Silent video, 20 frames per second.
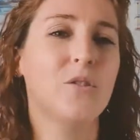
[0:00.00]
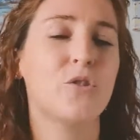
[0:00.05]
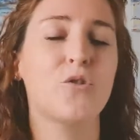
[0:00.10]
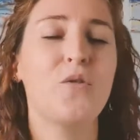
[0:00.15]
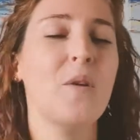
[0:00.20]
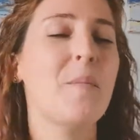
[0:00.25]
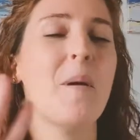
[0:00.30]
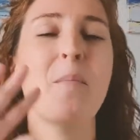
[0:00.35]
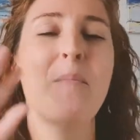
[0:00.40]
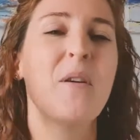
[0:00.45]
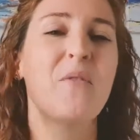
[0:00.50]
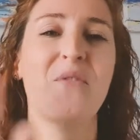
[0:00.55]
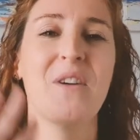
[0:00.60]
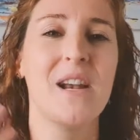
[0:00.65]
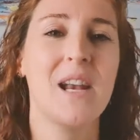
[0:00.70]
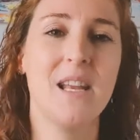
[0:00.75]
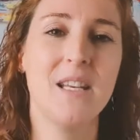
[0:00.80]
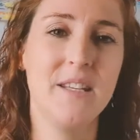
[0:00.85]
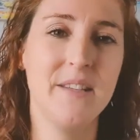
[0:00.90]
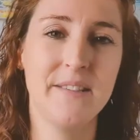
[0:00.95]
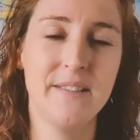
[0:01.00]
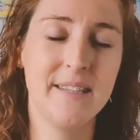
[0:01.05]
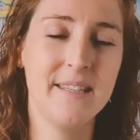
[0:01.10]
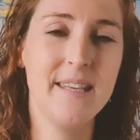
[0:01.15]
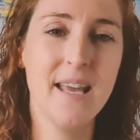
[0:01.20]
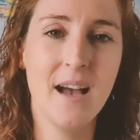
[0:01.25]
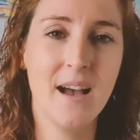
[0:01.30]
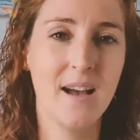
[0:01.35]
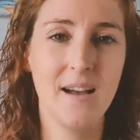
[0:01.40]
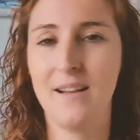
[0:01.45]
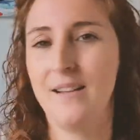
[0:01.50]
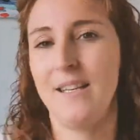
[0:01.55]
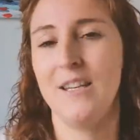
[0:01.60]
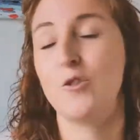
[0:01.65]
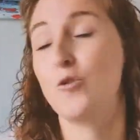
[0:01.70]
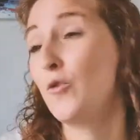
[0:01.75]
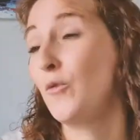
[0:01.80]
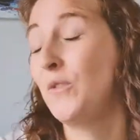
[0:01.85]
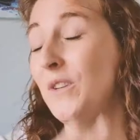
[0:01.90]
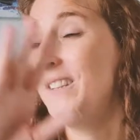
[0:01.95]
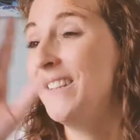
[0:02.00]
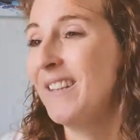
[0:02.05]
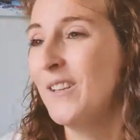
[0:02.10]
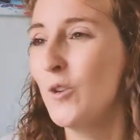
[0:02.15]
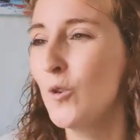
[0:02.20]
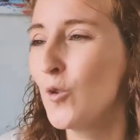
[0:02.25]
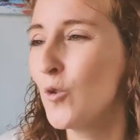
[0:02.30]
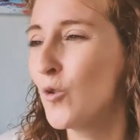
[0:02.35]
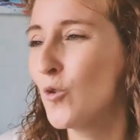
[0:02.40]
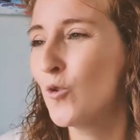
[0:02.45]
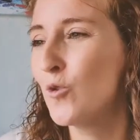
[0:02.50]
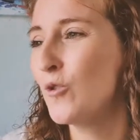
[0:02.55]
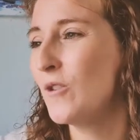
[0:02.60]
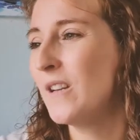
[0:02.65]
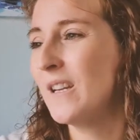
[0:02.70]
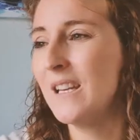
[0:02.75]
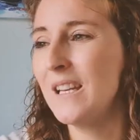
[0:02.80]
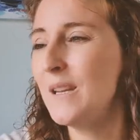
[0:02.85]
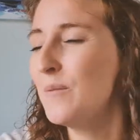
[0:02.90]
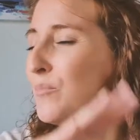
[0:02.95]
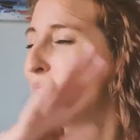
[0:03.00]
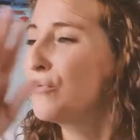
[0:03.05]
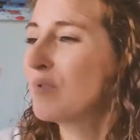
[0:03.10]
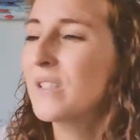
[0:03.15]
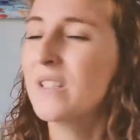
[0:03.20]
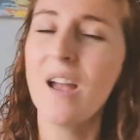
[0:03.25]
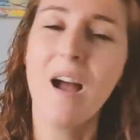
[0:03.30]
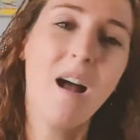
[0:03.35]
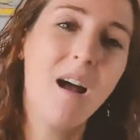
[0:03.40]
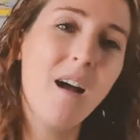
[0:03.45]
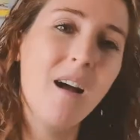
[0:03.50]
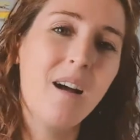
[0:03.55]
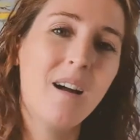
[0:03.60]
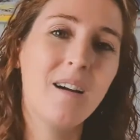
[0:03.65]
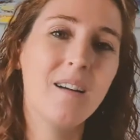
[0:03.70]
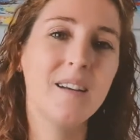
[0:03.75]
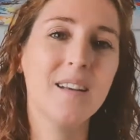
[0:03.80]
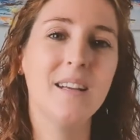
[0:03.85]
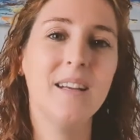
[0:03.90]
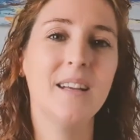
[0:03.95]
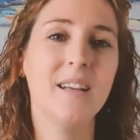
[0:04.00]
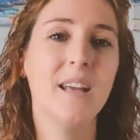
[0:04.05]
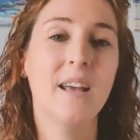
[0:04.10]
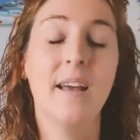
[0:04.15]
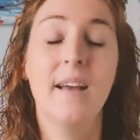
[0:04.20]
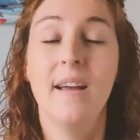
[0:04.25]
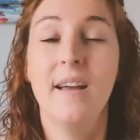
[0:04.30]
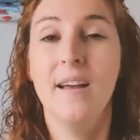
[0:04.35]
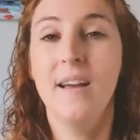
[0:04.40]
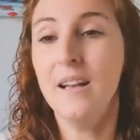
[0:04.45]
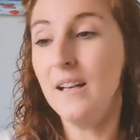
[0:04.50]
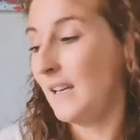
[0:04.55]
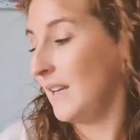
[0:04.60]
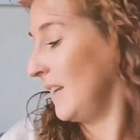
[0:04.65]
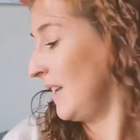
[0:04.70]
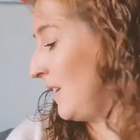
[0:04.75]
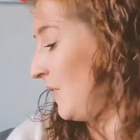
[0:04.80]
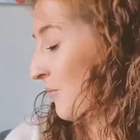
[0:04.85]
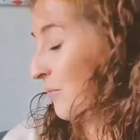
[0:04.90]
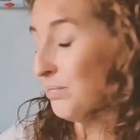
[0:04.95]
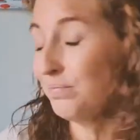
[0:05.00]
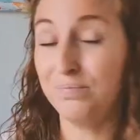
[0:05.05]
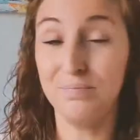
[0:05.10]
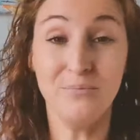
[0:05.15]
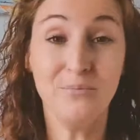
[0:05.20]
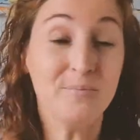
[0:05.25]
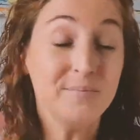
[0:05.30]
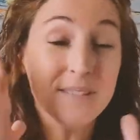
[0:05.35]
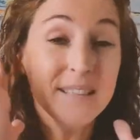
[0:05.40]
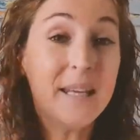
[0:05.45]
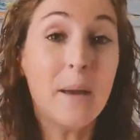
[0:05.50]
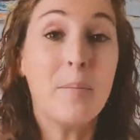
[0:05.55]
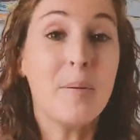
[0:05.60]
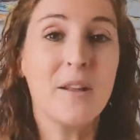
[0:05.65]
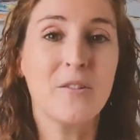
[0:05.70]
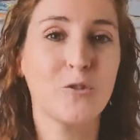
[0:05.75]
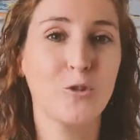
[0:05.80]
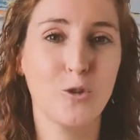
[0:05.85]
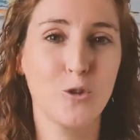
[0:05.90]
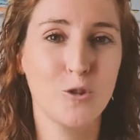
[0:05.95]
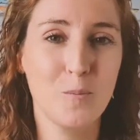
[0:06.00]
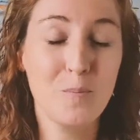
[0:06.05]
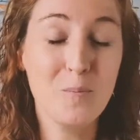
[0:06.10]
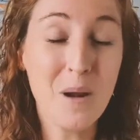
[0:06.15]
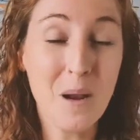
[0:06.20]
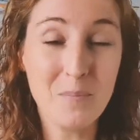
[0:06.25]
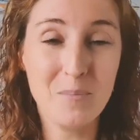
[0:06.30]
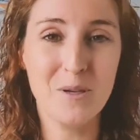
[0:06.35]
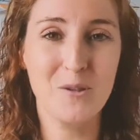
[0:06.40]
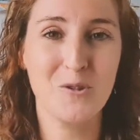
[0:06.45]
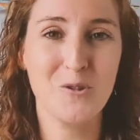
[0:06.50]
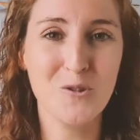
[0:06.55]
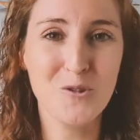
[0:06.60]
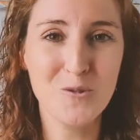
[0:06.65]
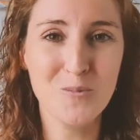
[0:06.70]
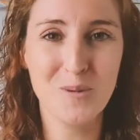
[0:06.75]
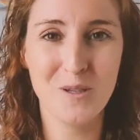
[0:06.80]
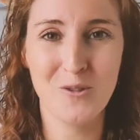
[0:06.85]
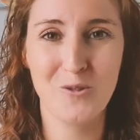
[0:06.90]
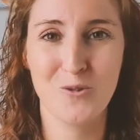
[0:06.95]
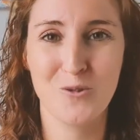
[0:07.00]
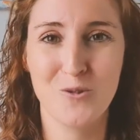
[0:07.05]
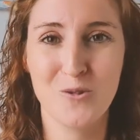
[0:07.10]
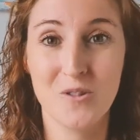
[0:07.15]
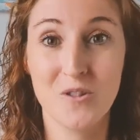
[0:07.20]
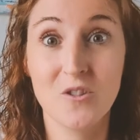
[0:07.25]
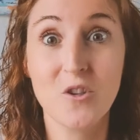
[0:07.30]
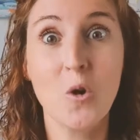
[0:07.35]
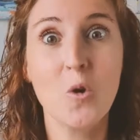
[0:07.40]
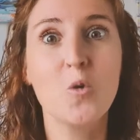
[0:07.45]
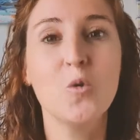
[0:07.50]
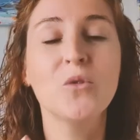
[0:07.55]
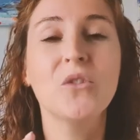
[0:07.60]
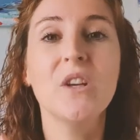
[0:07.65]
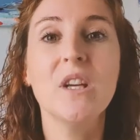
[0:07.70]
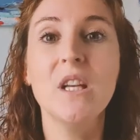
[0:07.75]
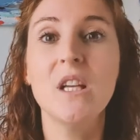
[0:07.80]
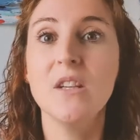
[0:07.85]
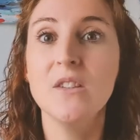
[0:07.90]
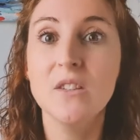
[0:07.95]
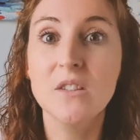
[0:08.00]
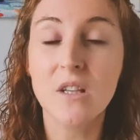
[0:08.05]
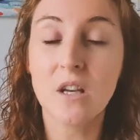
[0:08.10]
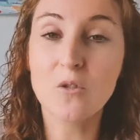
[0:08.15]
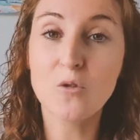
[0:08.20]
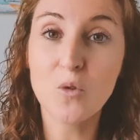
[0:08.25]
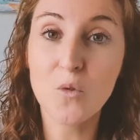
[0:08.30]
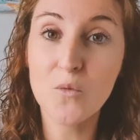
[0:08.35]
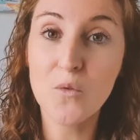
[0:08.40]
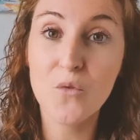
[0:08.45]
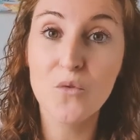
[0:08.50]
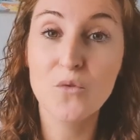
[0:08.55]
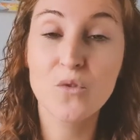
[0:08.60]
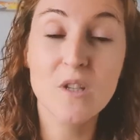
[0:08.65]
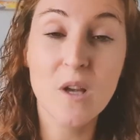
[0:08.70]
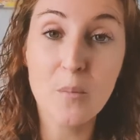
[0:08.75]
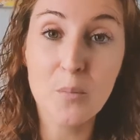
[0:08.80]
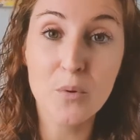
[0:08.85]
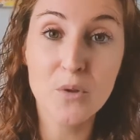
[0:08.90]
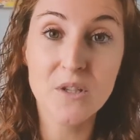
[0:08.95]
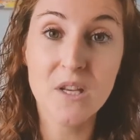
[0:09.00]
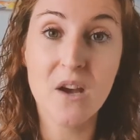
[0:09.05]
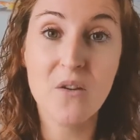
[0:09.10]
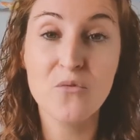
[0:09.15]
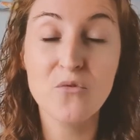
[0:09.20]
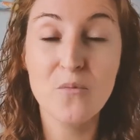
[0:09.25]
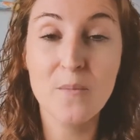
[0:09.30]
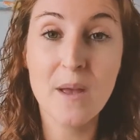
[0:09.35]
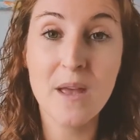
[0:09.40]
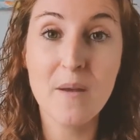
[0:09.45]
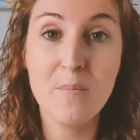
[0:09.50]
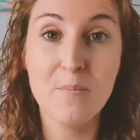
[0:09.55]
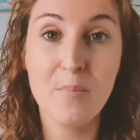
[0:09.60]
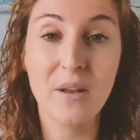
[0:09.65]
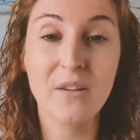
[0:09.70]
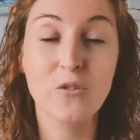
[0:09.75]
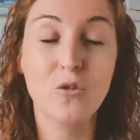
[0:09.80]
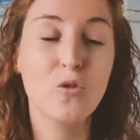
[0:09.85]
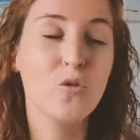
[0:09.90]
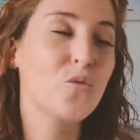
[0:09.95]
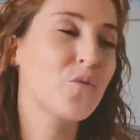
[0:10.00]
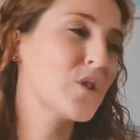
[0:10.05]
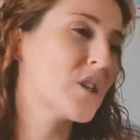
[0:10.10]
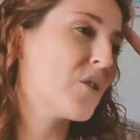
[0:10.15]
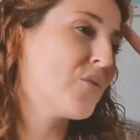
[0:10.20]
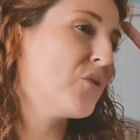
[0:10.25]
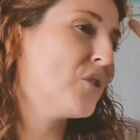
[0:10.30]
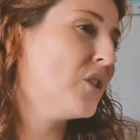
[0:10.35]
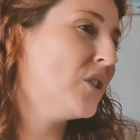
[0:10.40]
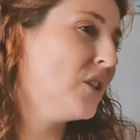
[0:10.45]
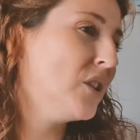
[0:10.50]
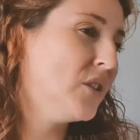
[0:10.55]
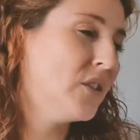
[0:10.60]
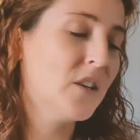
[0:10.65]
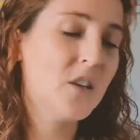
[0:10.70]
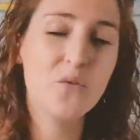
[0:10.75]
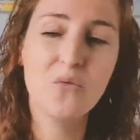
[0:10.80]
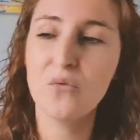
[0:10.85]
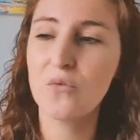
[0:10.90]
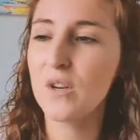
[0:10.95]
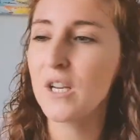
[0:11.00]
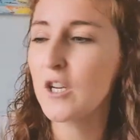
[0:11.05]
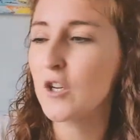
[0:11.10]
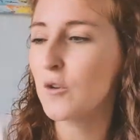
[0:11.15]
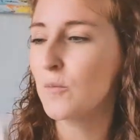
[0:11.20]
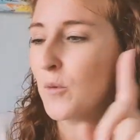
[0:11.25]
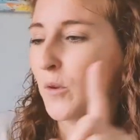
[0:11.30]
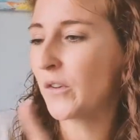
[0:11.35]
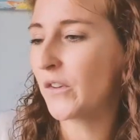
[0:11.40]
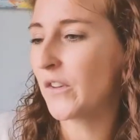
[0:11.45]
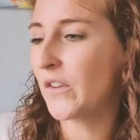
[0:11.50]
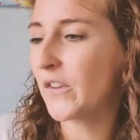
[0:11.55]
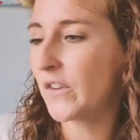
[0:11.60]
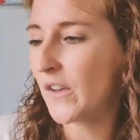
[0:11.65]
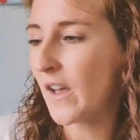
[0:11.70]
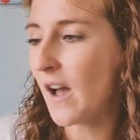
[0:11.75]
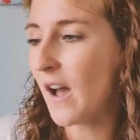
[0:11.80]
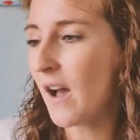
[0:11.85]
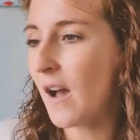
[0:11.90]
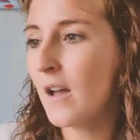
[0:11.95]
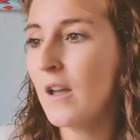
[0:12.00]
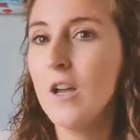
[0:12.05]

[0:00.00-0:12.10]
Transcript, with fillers: je vais même pas faire la liste. Il y a les jeux vidéo, les, bouquins, les, les, il y a plein de trucs, plein plein de choses, plein de choses. Sans compter les distractions que vous vous imposez à vous-même parce que vous avez une idée, vous voulez commencer ça.